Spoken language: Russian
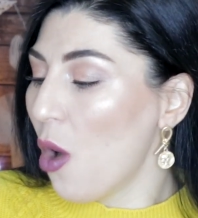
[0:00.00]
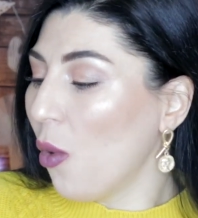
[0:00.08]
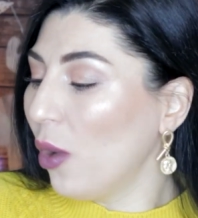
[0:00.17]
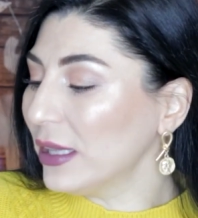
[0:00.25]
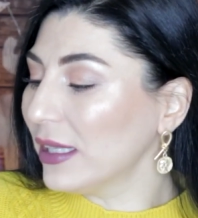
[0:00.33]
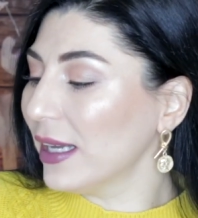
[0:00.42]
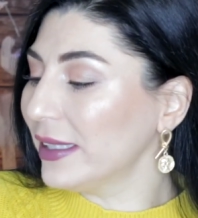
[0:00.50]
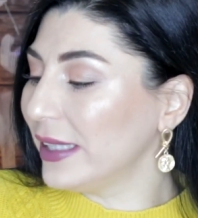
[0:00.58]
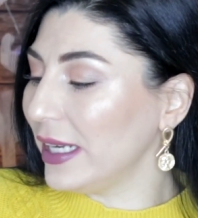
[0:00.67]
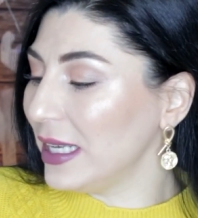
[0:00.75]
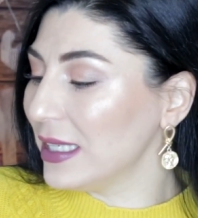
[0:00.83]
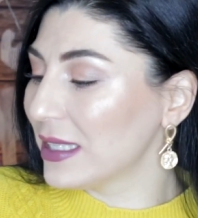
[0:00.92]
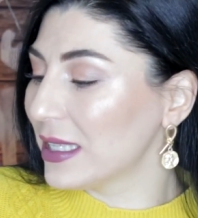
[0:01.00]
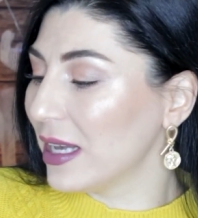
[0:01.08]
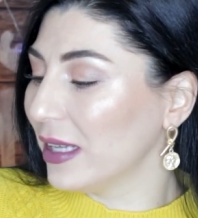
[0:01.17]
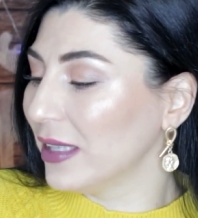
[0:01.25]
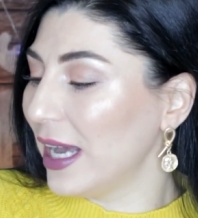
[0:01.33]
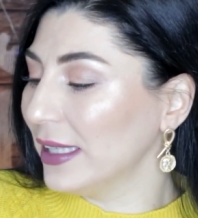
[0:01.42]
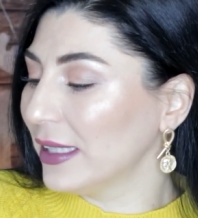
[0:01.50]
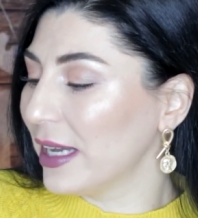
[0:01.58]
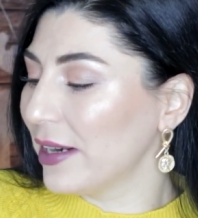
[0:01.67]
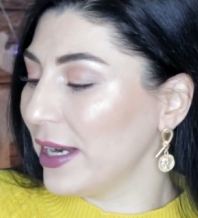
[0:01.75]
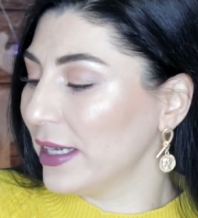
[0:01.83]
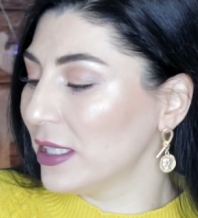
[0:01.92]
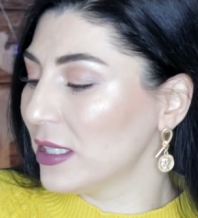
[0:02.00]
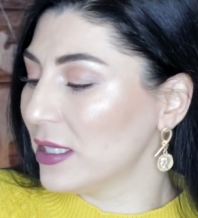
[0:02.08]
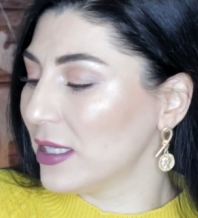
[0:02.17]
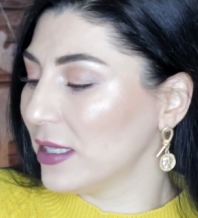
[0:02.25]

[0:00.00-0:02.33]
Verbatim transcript: От Катриса Light Correcting